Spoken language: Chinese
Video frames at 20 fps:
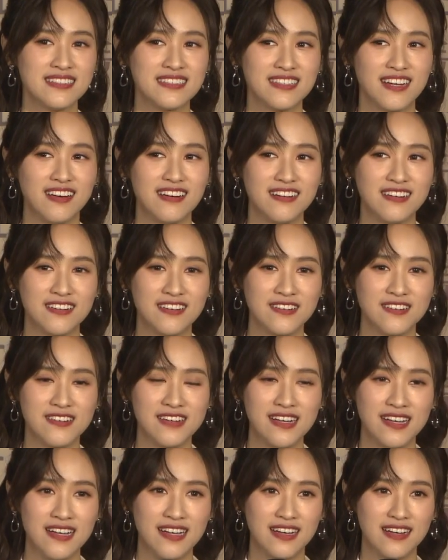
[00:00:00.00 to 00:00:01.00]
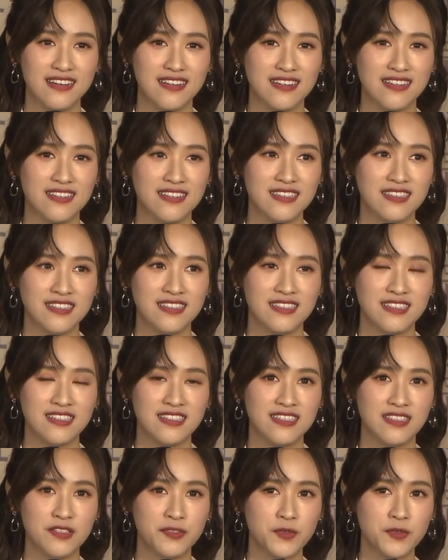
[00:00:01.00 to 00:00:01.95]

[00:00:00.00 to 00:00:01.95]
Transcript: 然后呃，